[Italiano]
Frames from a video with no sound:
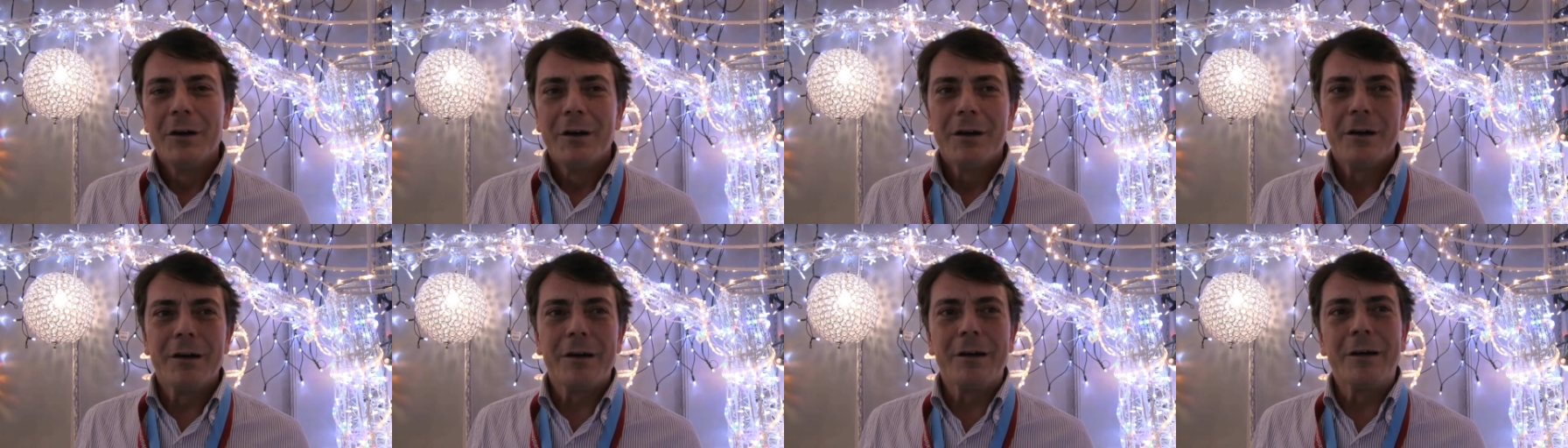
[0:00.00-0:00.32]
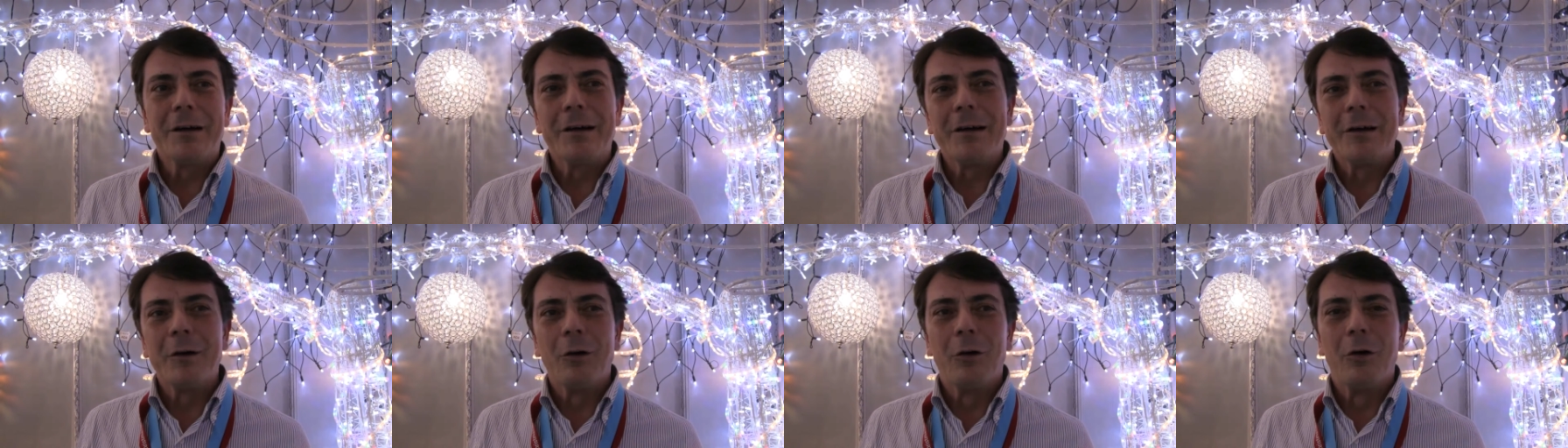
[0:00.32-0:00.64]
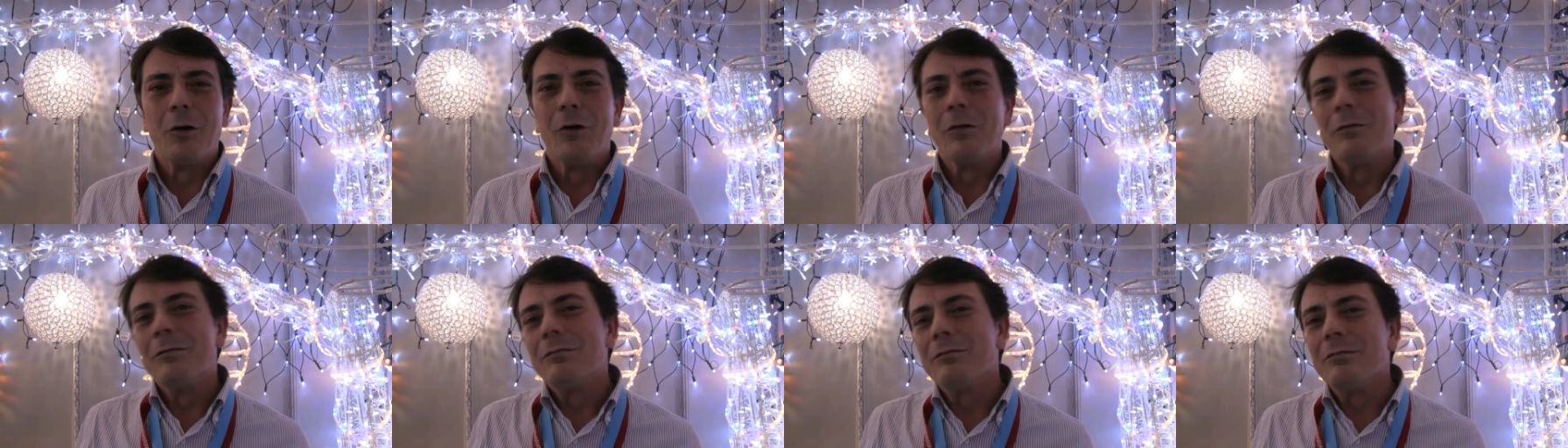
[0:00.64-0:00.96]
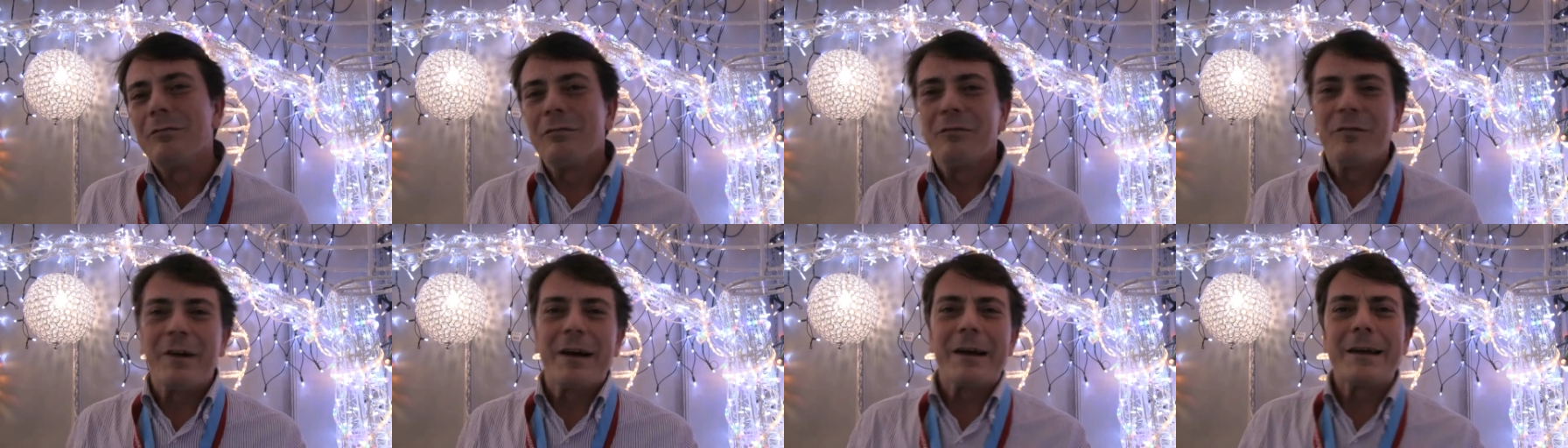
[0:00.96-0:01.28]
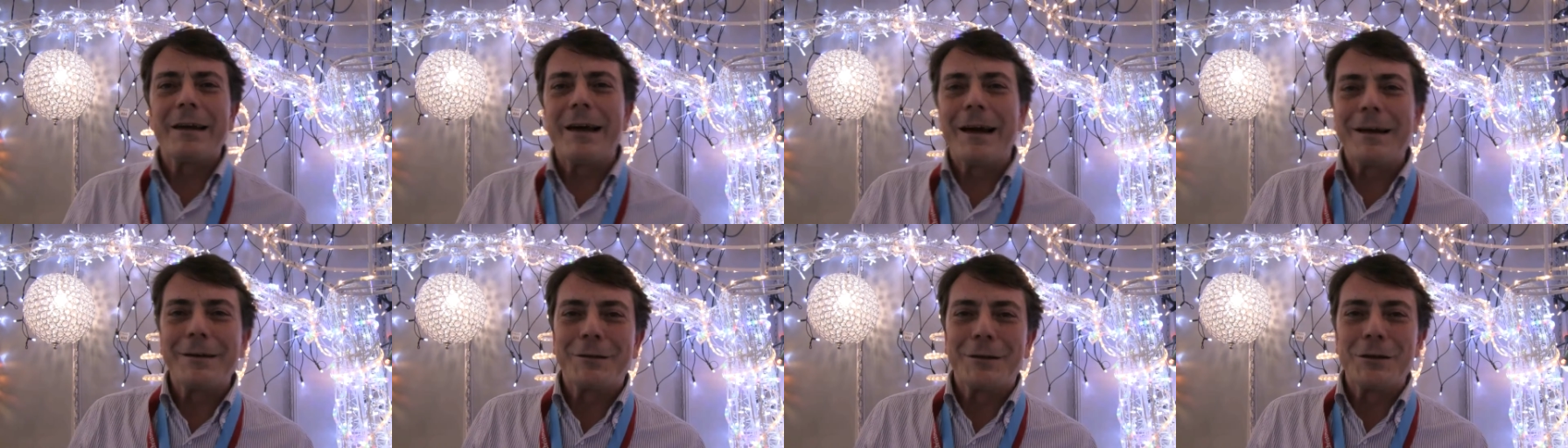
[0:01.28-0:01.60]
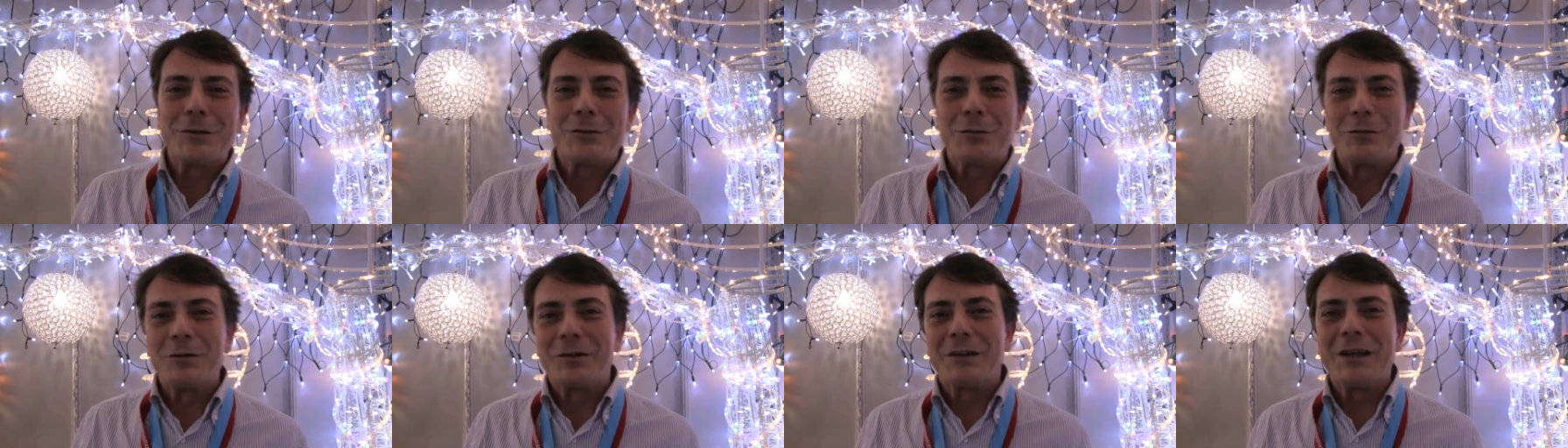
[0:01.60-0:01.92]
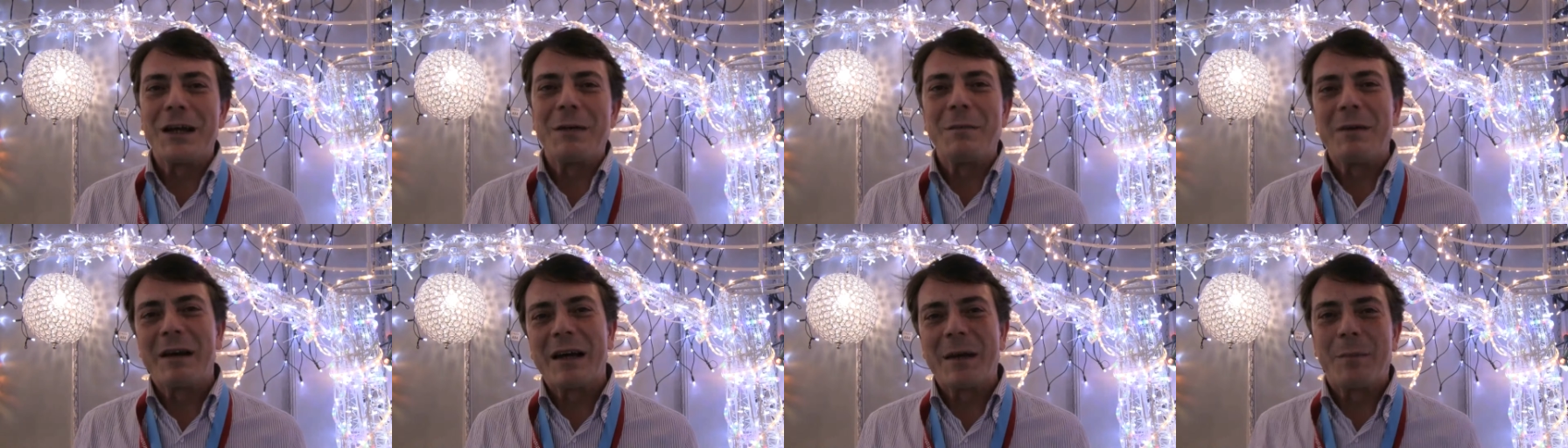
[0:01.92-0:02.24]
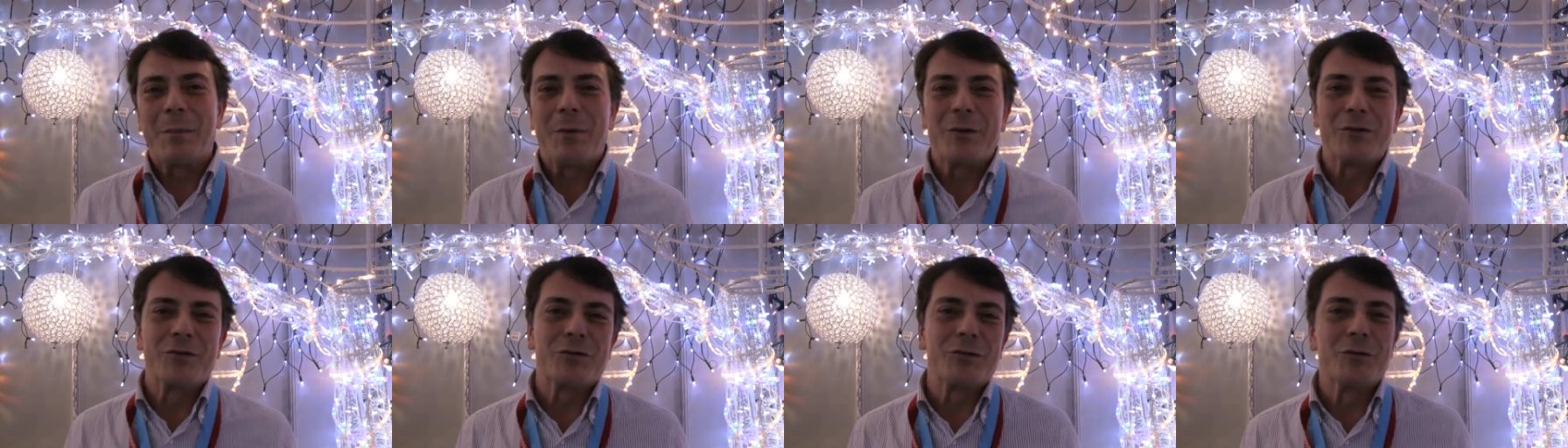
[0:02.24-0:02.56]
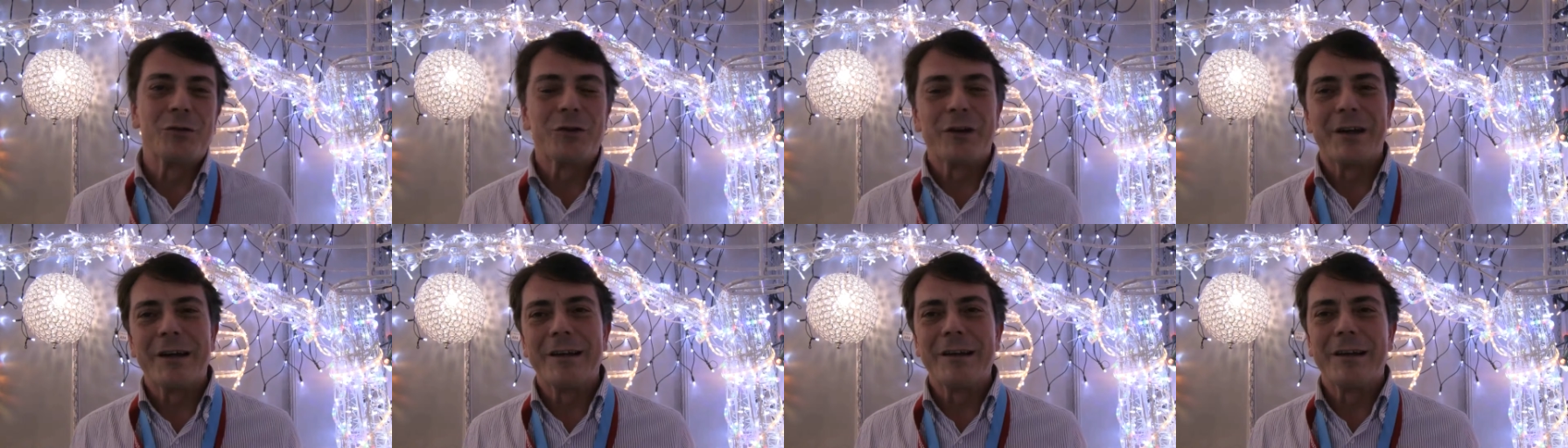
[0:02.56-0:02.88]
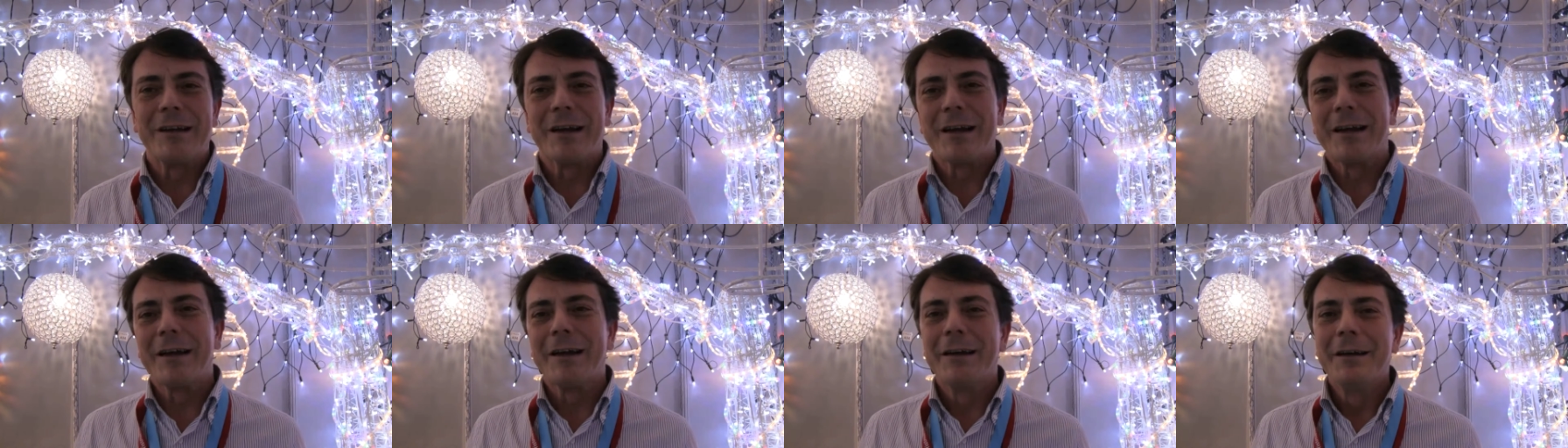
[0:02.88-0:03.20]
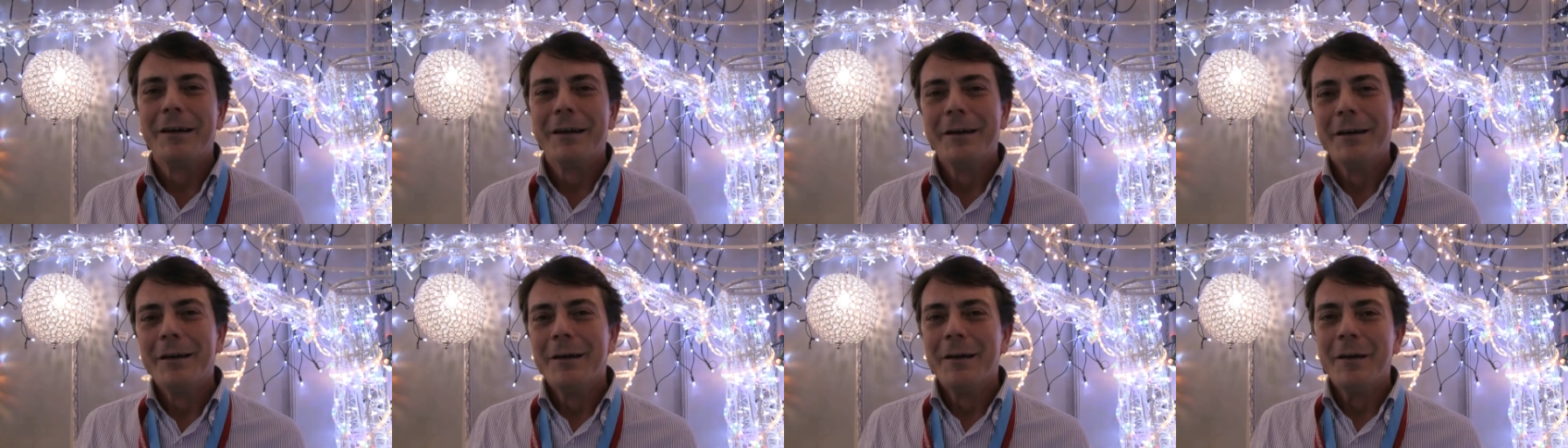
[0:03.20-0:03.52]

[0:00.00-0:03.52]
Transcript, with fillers: eh, o varianti sul tema che possono rendere